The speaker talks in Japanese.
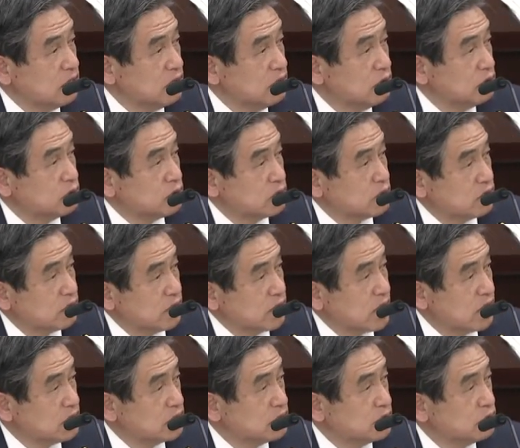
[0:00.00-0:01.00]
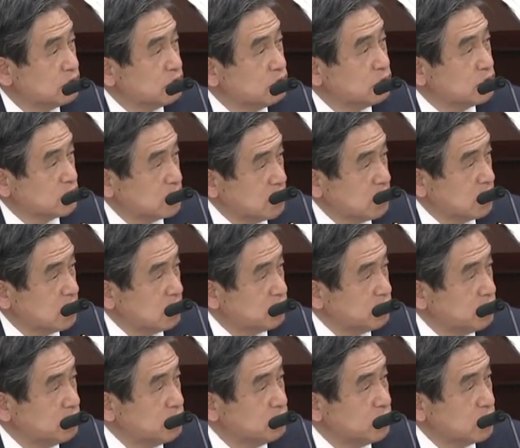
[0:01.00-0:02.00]
日本としては関心を持ってやっ
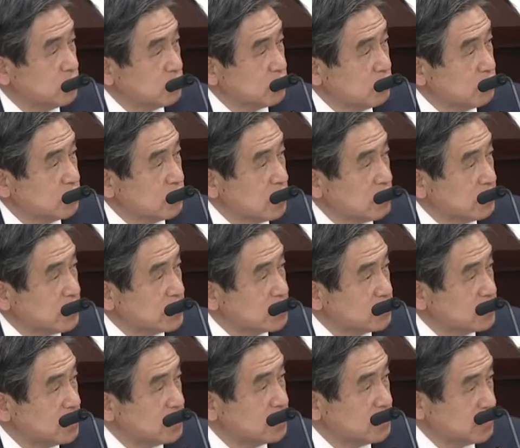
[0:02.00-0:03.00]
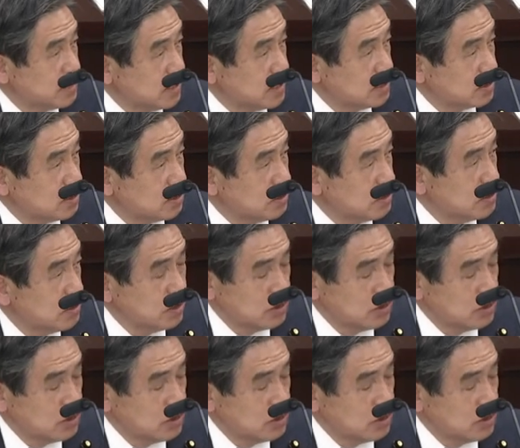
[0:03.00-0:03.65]
ぱり言うべきこと言っていかなきゃいけないんじゃないかと